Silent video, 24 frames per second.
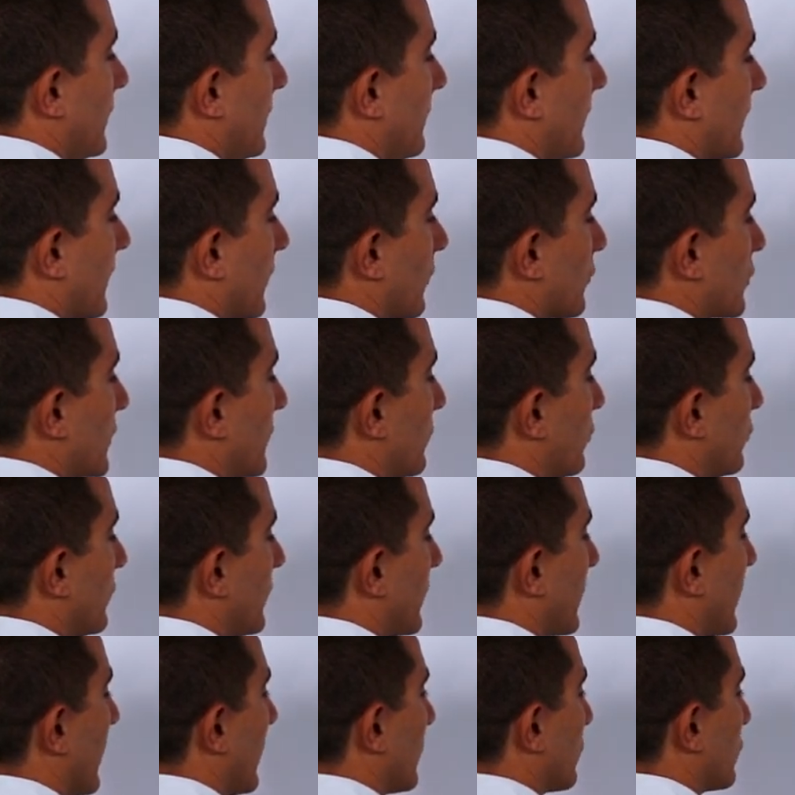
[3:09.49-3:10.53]
di
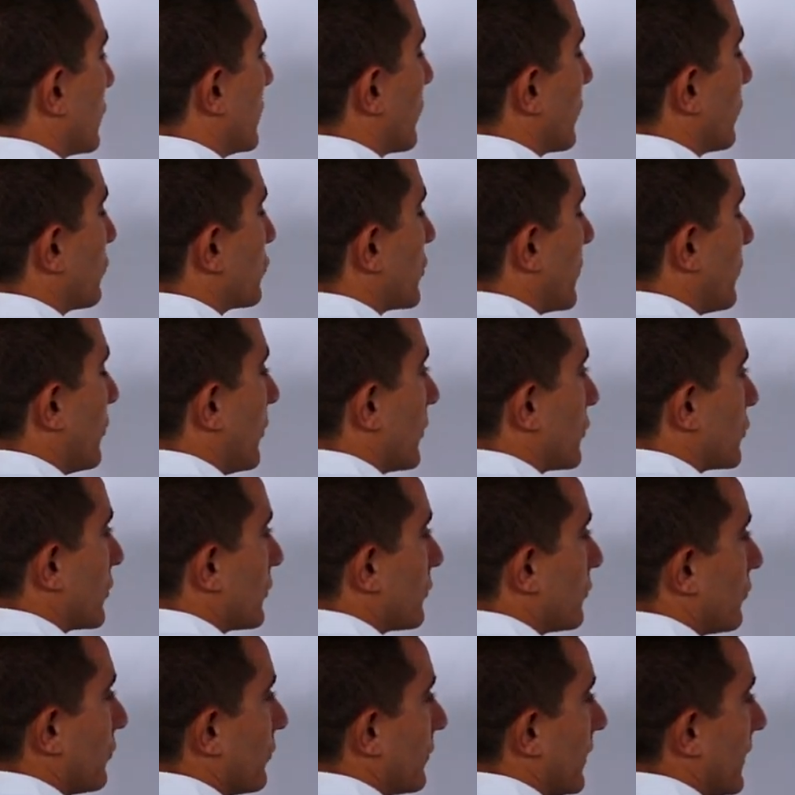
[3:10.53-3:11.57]
beta-idrossibutirato si produce più
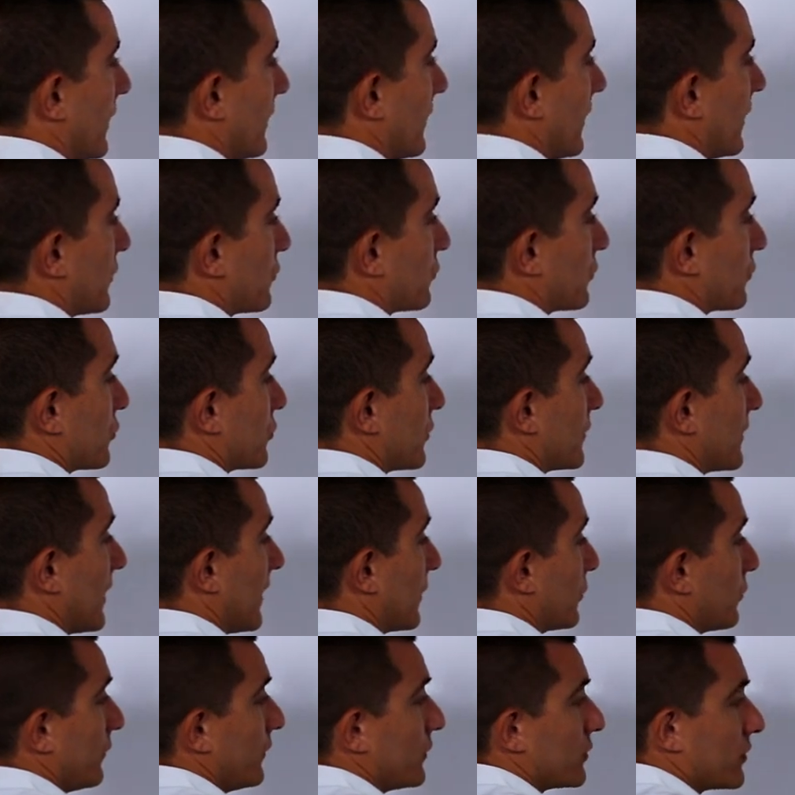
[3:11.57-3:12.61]
acetone
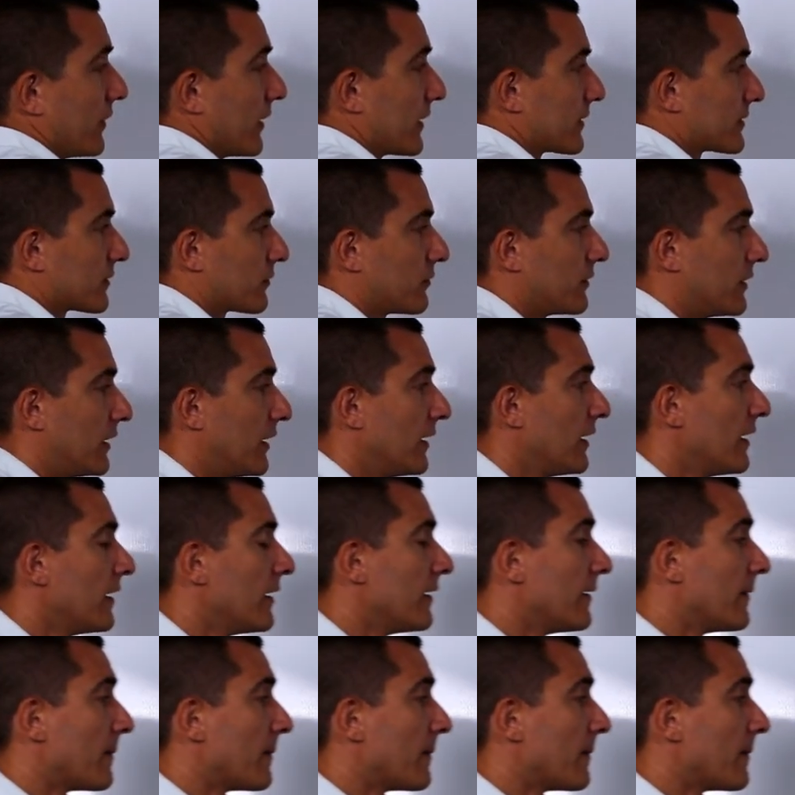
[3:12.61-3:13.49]
dell'acetocetato viceversa. Quindi